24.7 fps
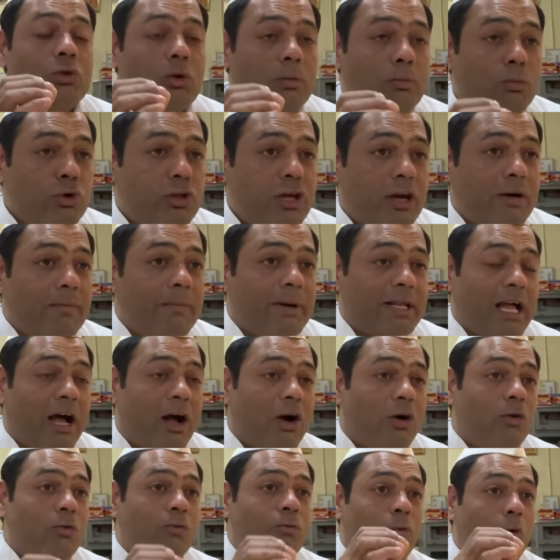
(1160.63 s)
तो मुझे
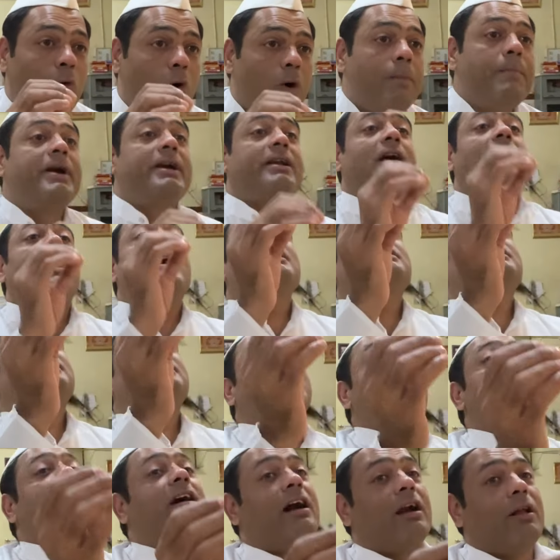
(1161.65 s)
बताओ वो मिठास
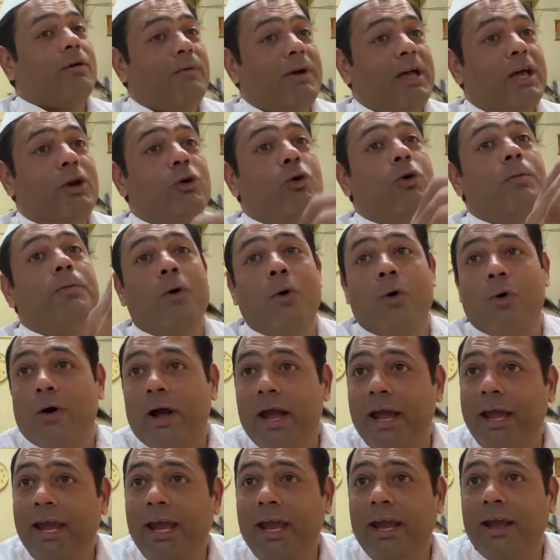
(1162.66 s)
क्या कड़वे रूप हो
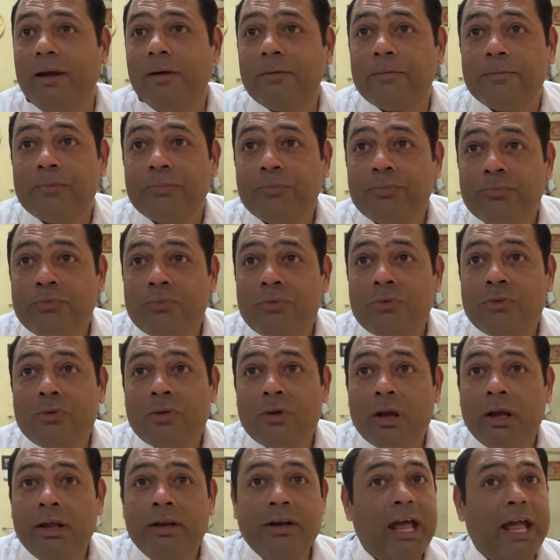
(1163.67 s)
गई
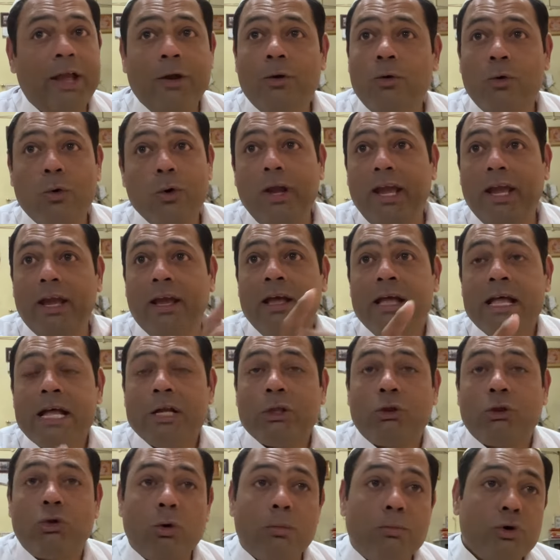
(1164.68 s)
नहीं हुई
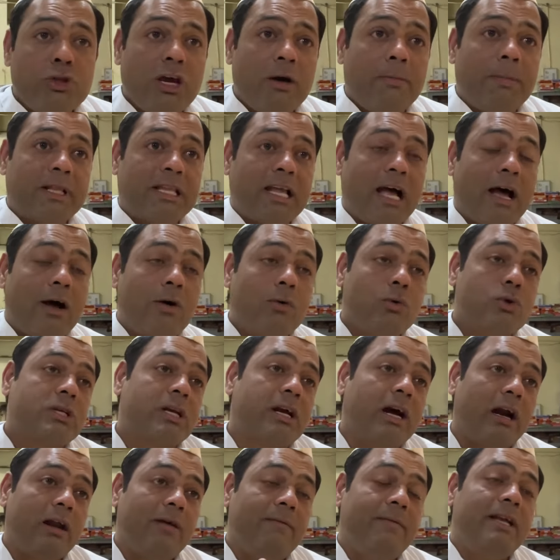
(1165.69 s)
तो मुझे बताओ उस
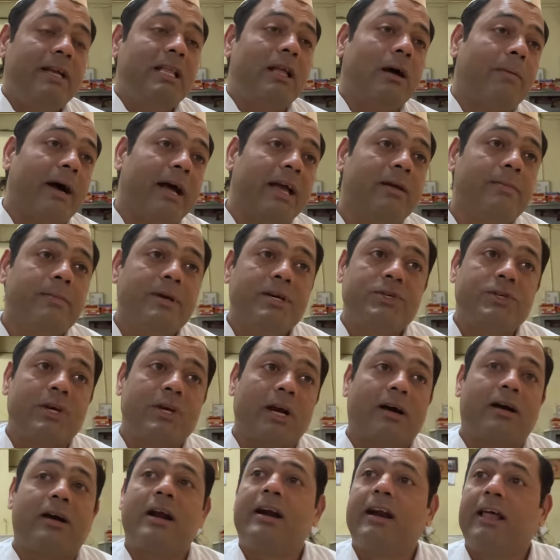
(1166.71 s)
कड़वी दवाई में
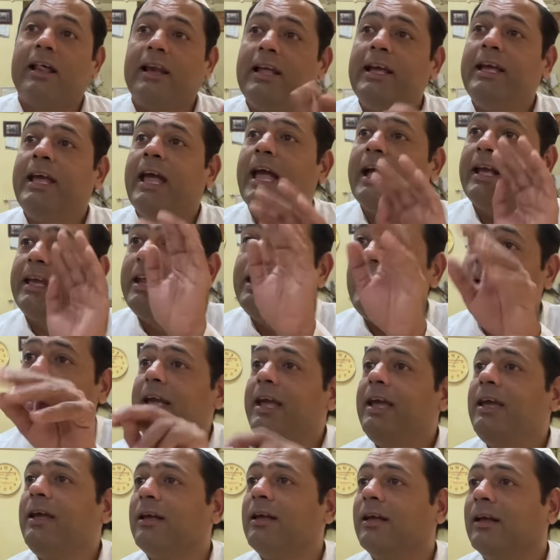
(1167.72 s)
शक्कर डली है कि
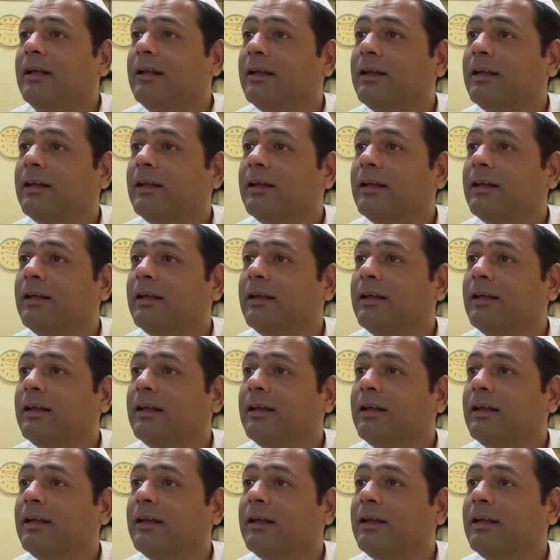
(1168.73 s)
नहीं